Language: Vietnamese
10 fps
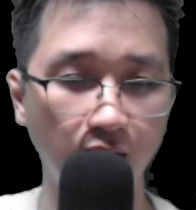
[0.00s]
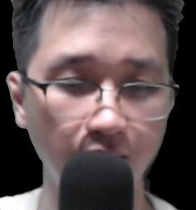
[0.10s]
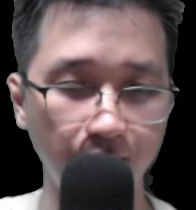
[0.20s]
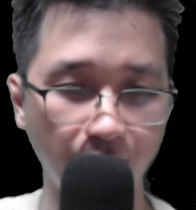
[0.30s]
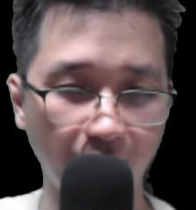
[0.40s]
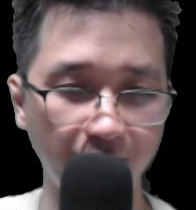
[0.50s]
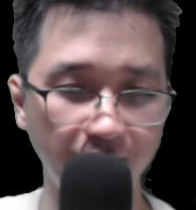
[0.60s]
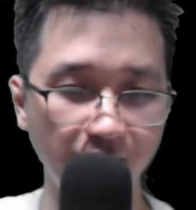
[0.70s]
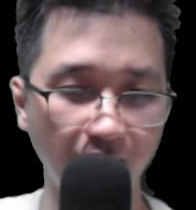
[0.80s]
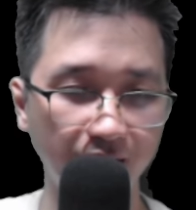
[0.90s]
mang ý
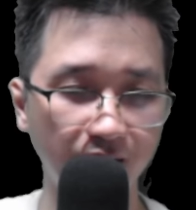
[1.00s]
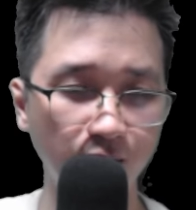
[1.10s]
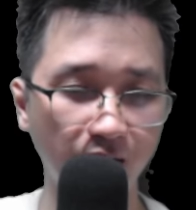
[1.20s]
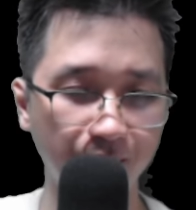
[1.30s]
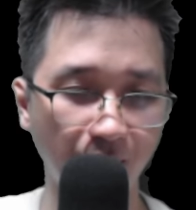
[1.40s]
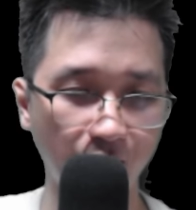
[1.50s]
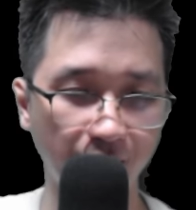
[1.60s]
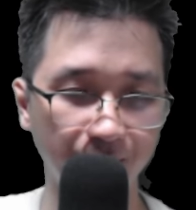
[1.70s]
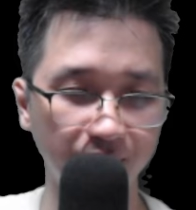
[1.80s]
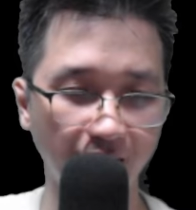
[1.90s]
nghĩa hắn không cần mạo
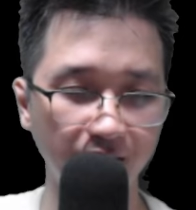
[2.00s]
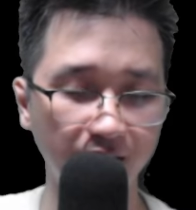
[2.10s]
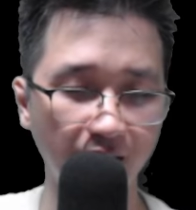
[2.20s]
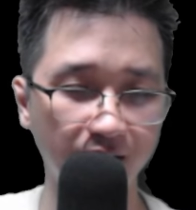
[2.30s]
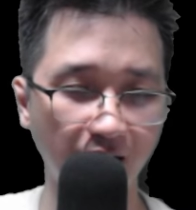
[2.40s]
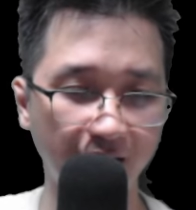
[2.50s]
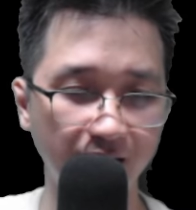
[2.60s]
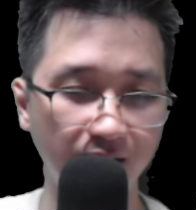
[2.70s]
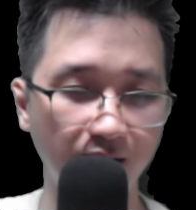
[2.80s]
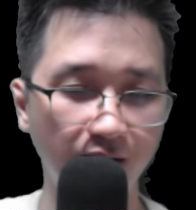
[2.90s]
hiểm tiến đến thiên khải,
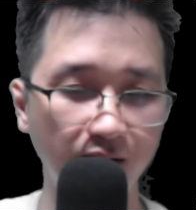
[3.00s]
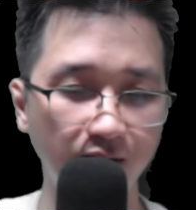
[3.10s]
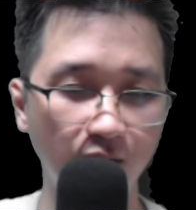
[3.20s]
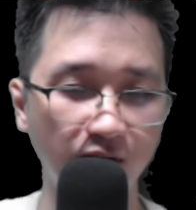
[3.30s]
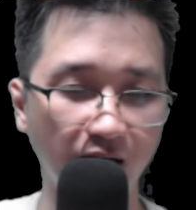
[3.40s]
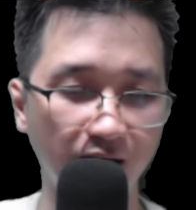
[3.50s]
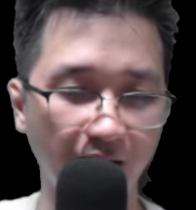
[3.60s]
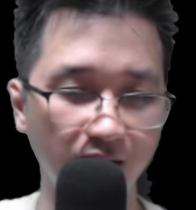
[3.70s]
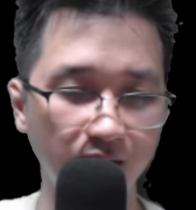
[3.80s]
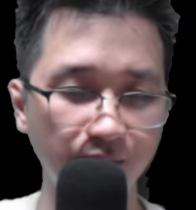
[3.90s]
không cần
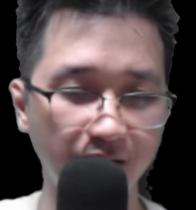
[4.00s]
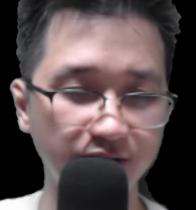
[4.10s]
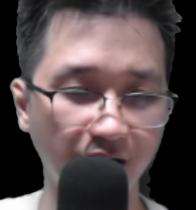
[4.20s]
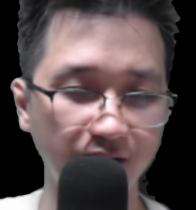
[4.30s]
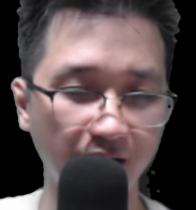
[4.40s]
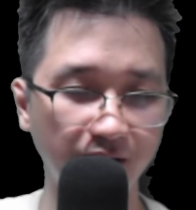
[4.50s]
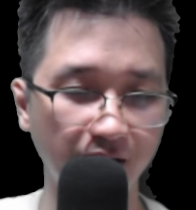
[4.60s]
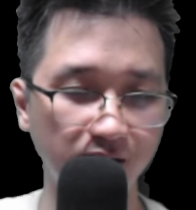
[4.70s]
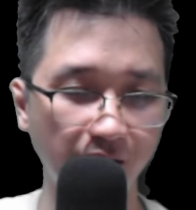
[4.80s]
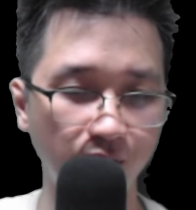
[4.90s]
lại đứng bên trên đăng
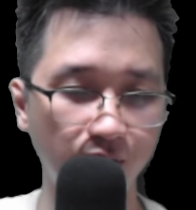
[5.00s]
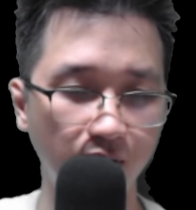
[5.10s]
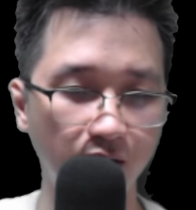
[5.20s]
thiên kiều,